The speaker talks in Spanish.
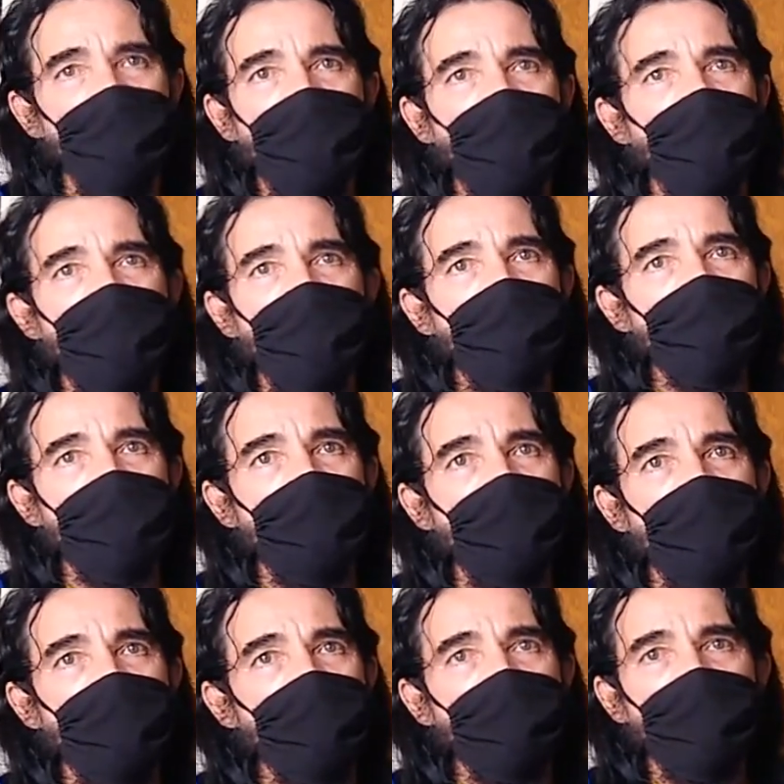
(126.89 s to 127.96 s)
la mayoría de los que
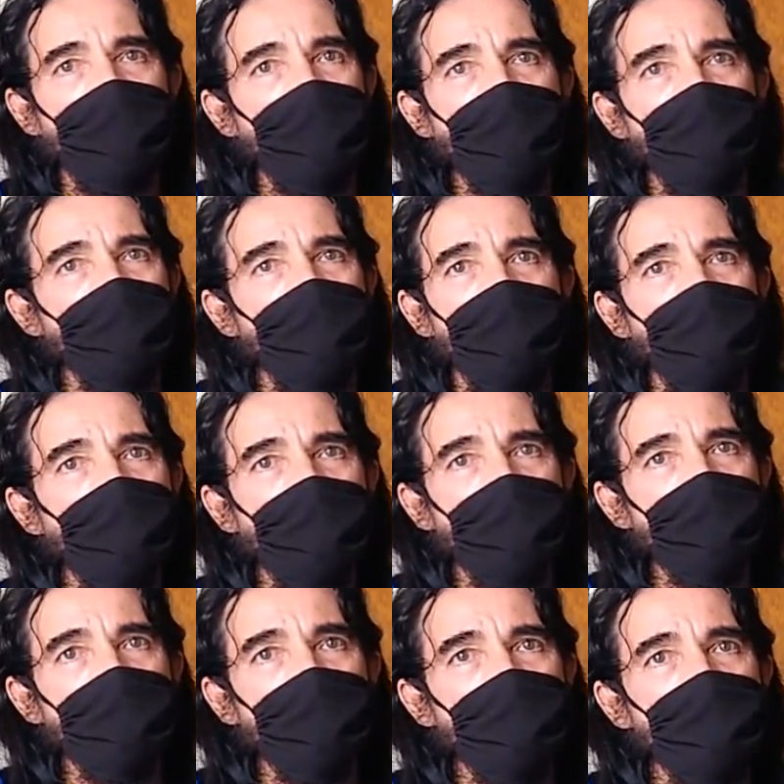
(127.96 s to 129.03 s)
llegan no tienen
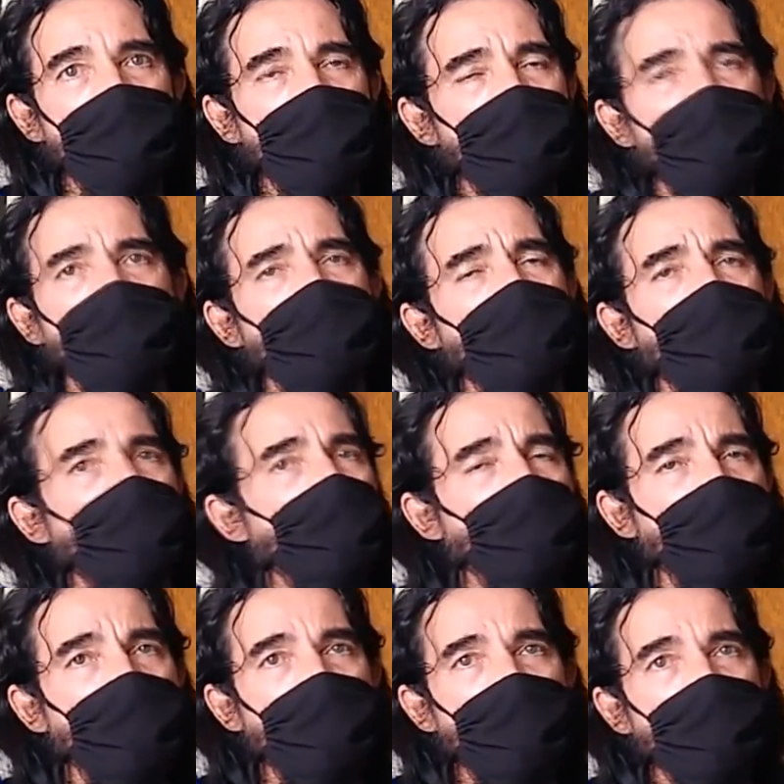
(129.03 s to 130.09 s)
cubrebocas, no tienen
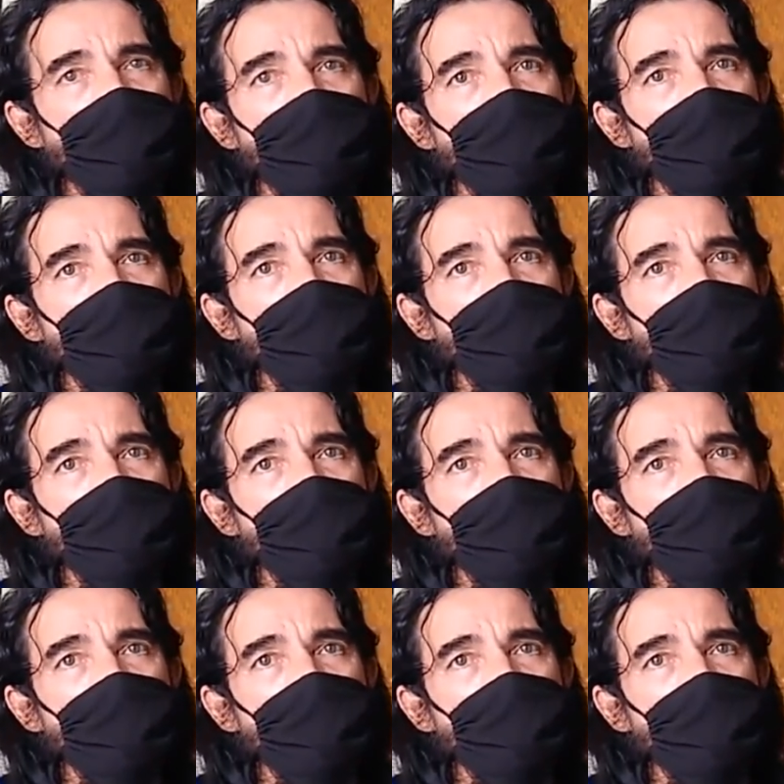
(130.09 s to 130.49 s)
cuidados.